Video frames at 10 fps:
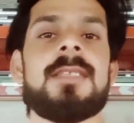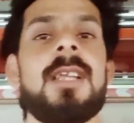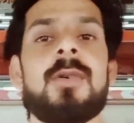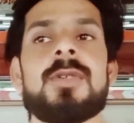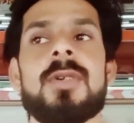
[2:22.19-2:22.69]

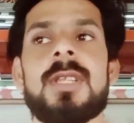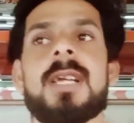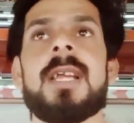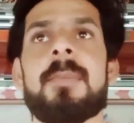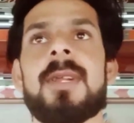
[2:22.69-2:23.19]
दिल खुश होता
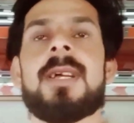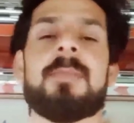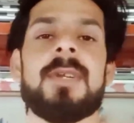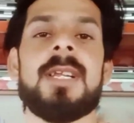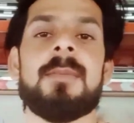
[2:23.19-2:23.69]
है कि अपने
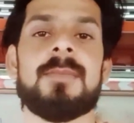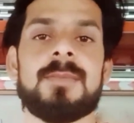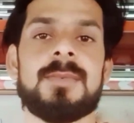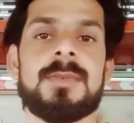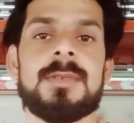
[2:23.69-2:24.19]
अपने
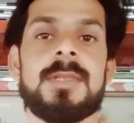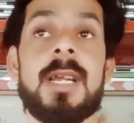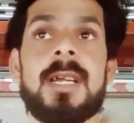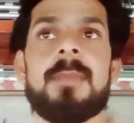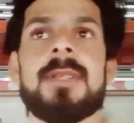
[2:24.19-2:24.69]

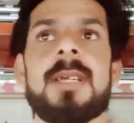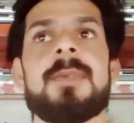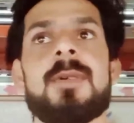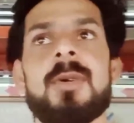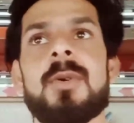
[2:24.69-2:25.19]
घर का बंदा
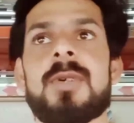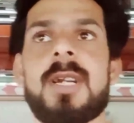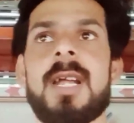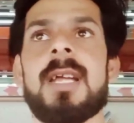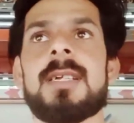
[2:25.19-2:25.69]
भी कोई उठ
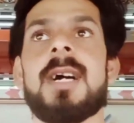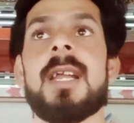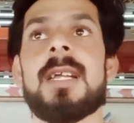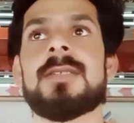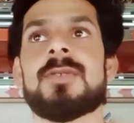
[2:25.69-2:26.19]
रहा है
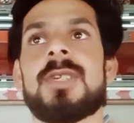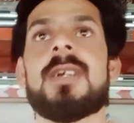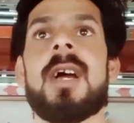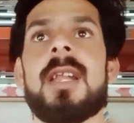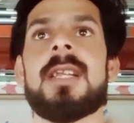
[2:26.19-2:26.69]
गाना इसने
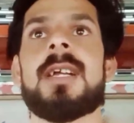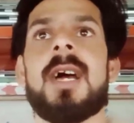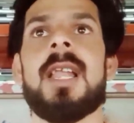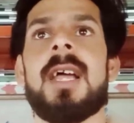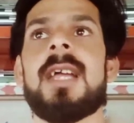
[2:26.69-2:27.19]
गाना
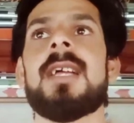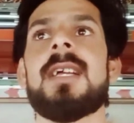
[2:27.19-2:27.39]
निकाला है